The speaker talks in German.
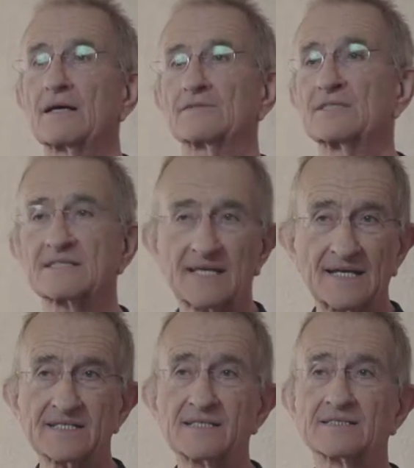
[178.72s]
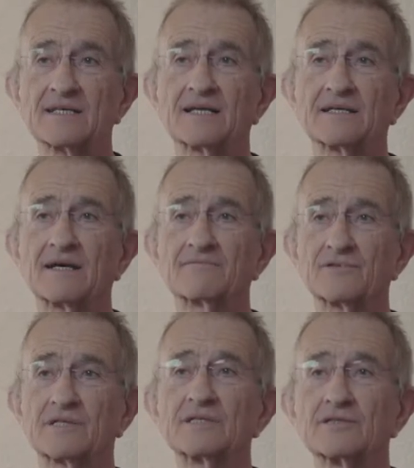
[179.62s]
also das Gleiche getan haben
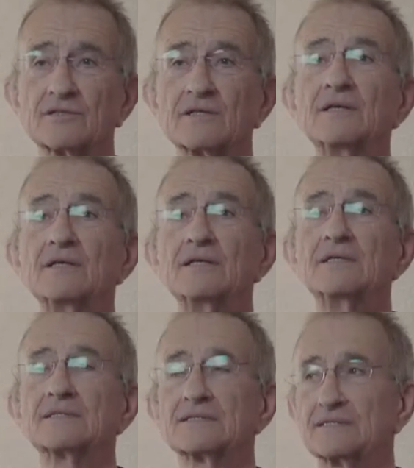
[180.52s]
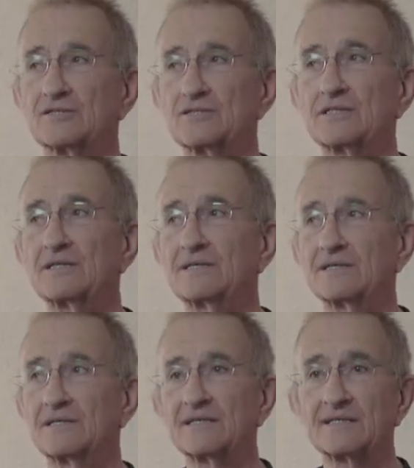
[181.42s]
wie ich, dass
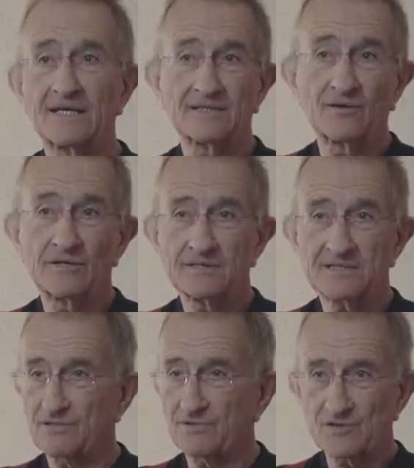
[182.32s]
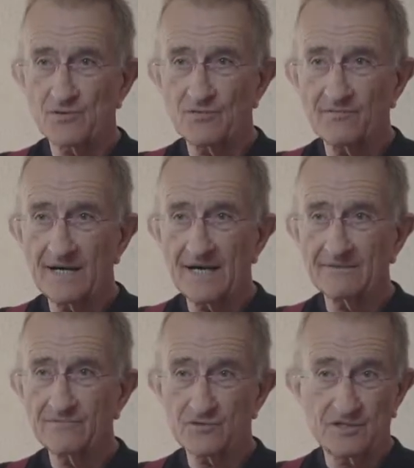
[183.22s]
die in einer Situation
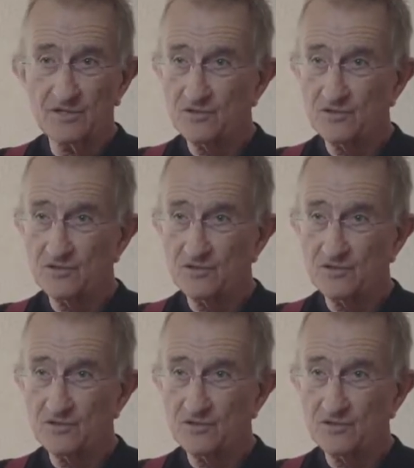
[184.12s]
waren, wo sie